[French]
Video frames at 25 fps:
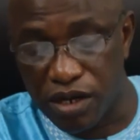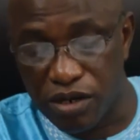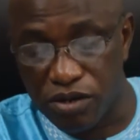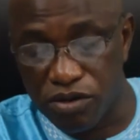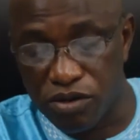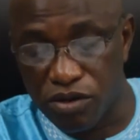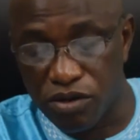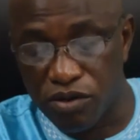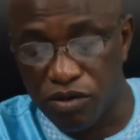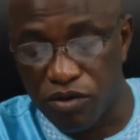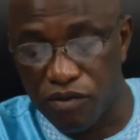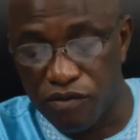
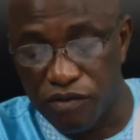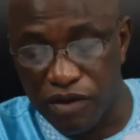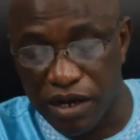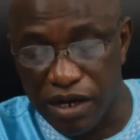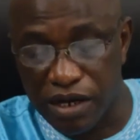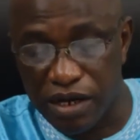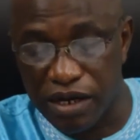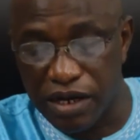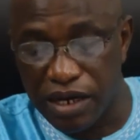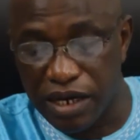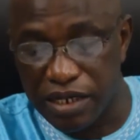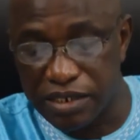Donc on va
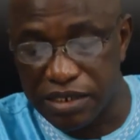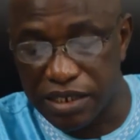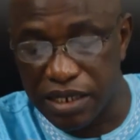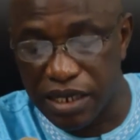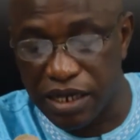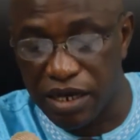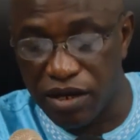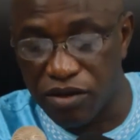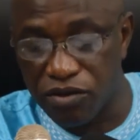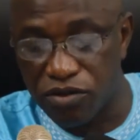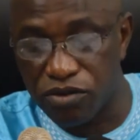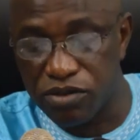relancer
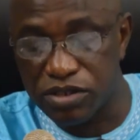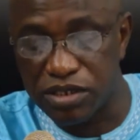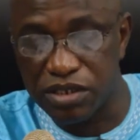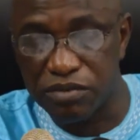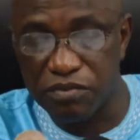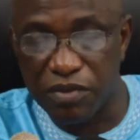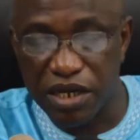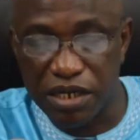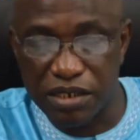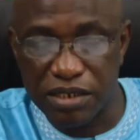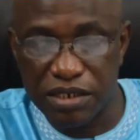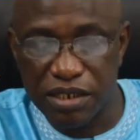encore ce
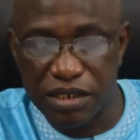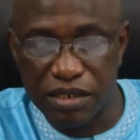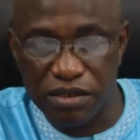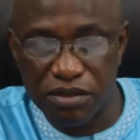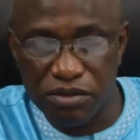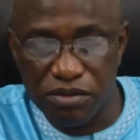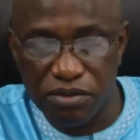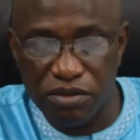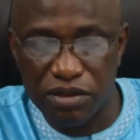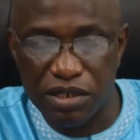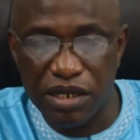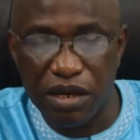marché.
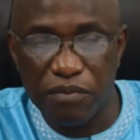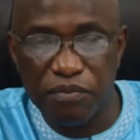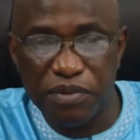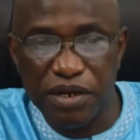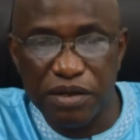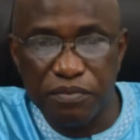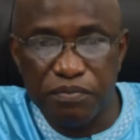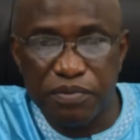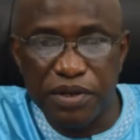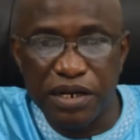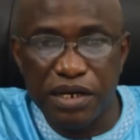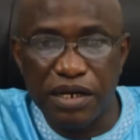Donc il n'y a pas
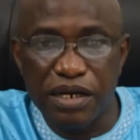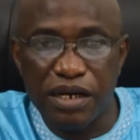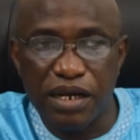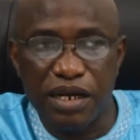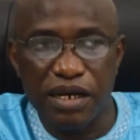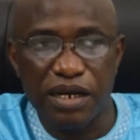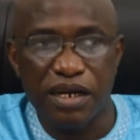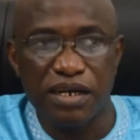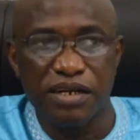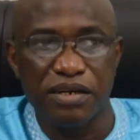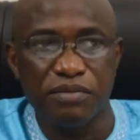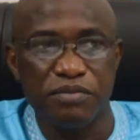de péril
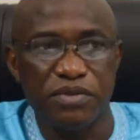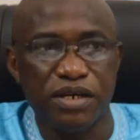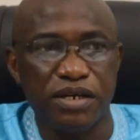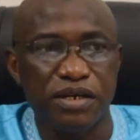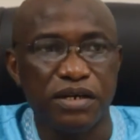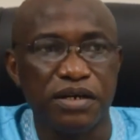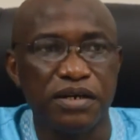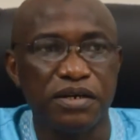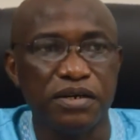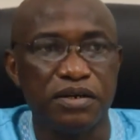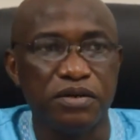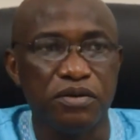en la demeure.
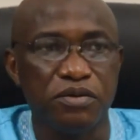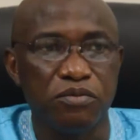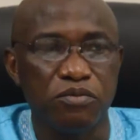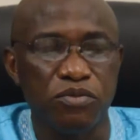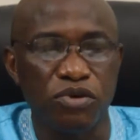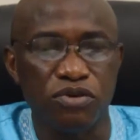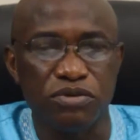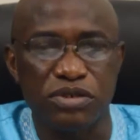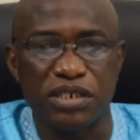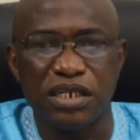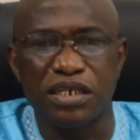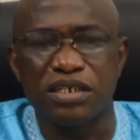
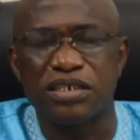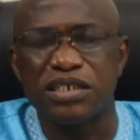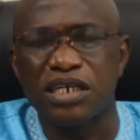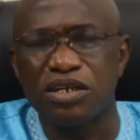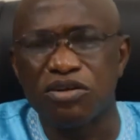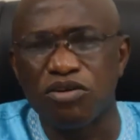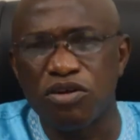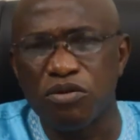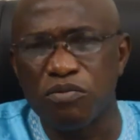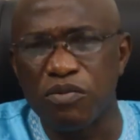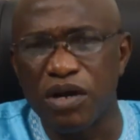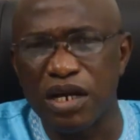Bon, c'est
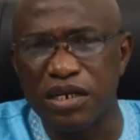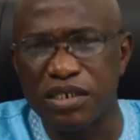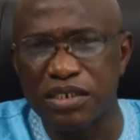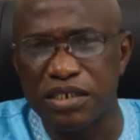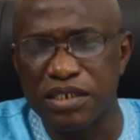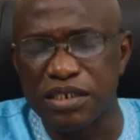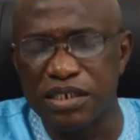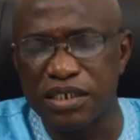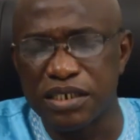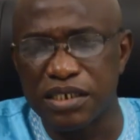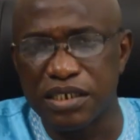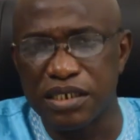normal, je
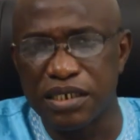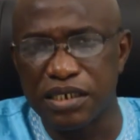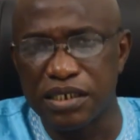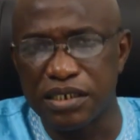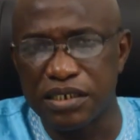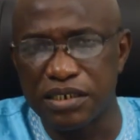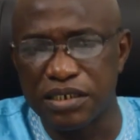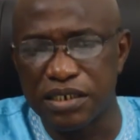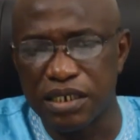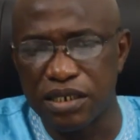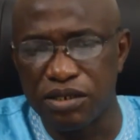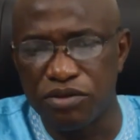dis
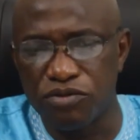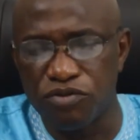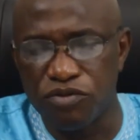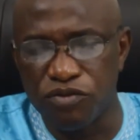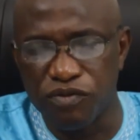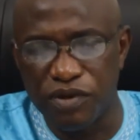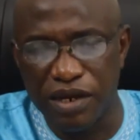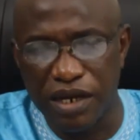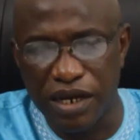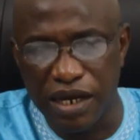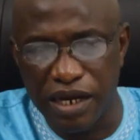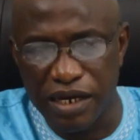que c'est une
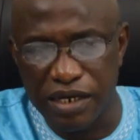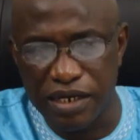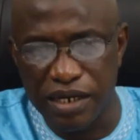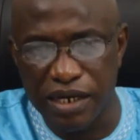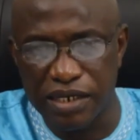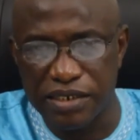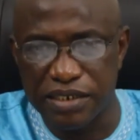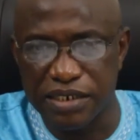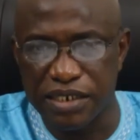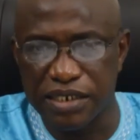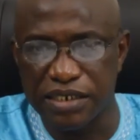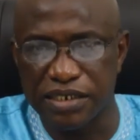nouvelle
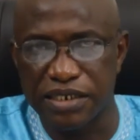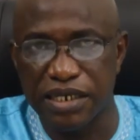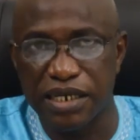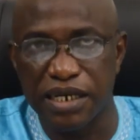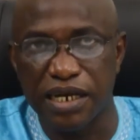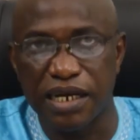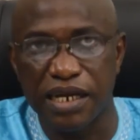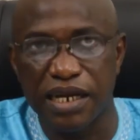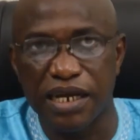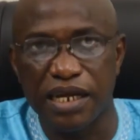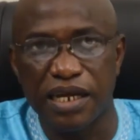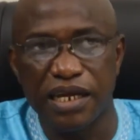alliance qui s'est
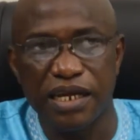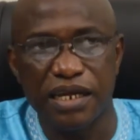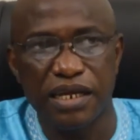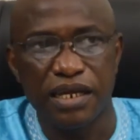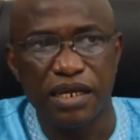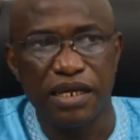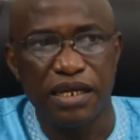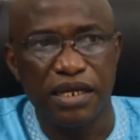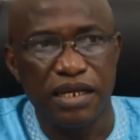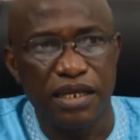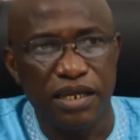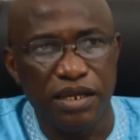créée.
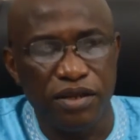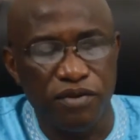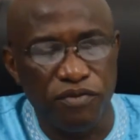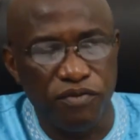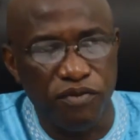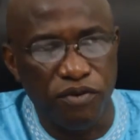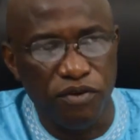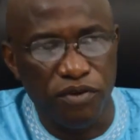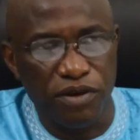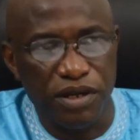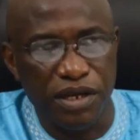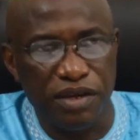Il
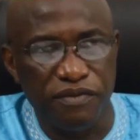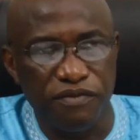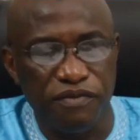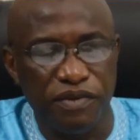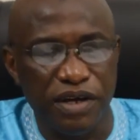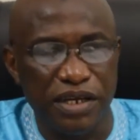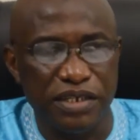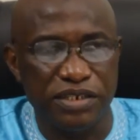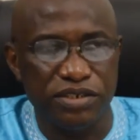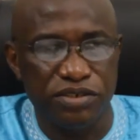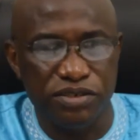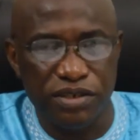faut qu'il
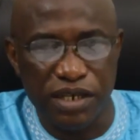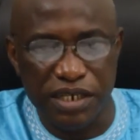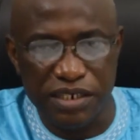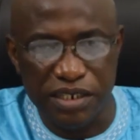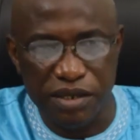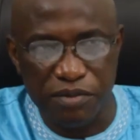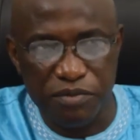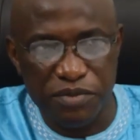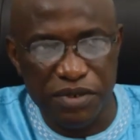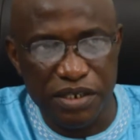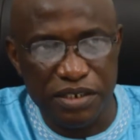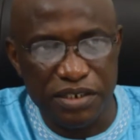fasse une
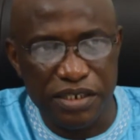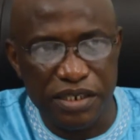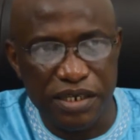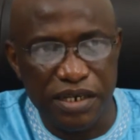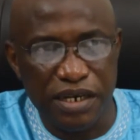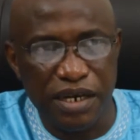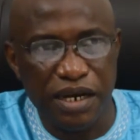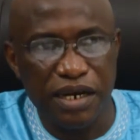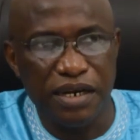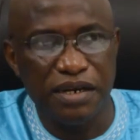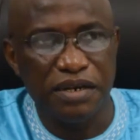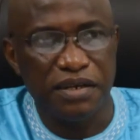assemblée
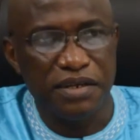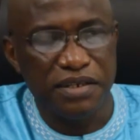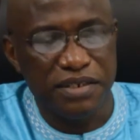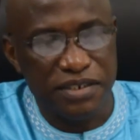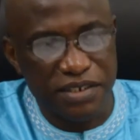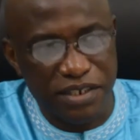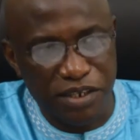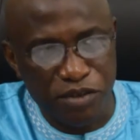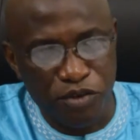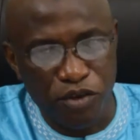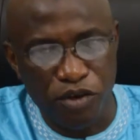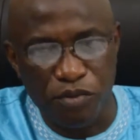générale.
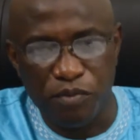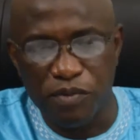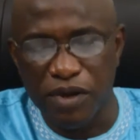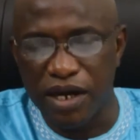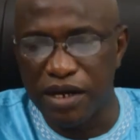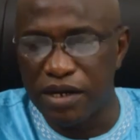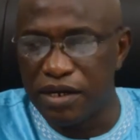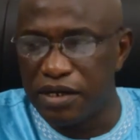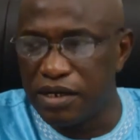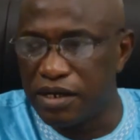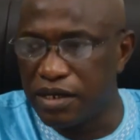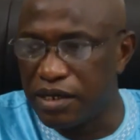C'est
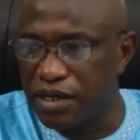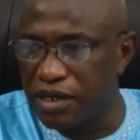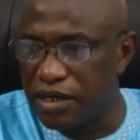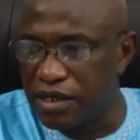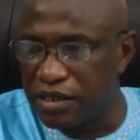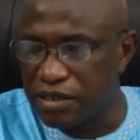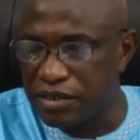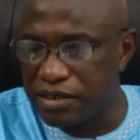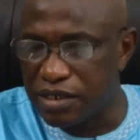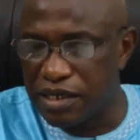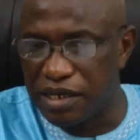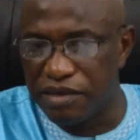normal
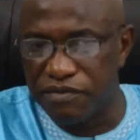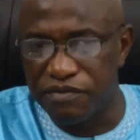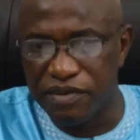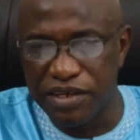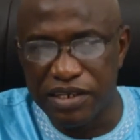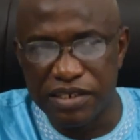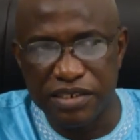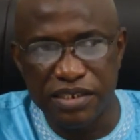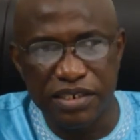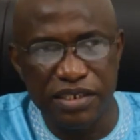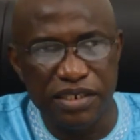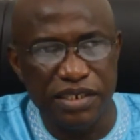et je les
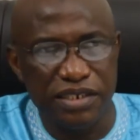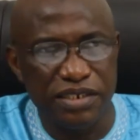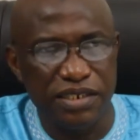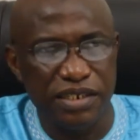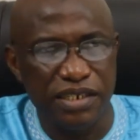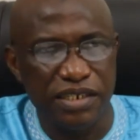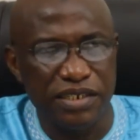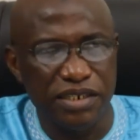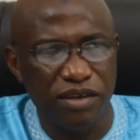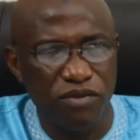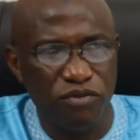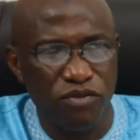félicite et je
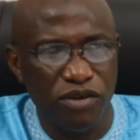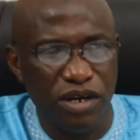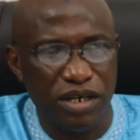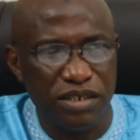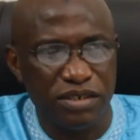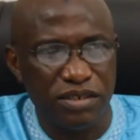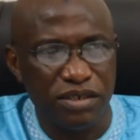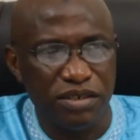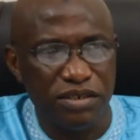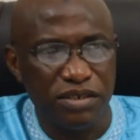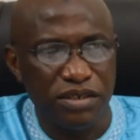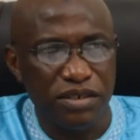les
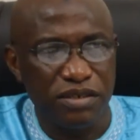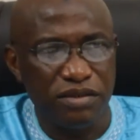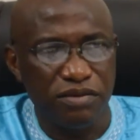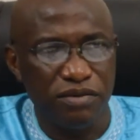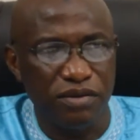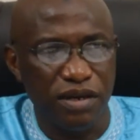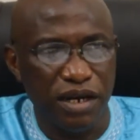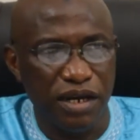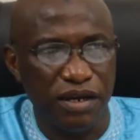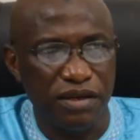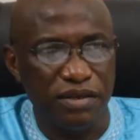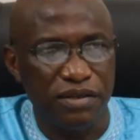encourage.
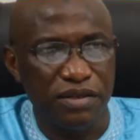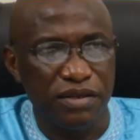Voilà.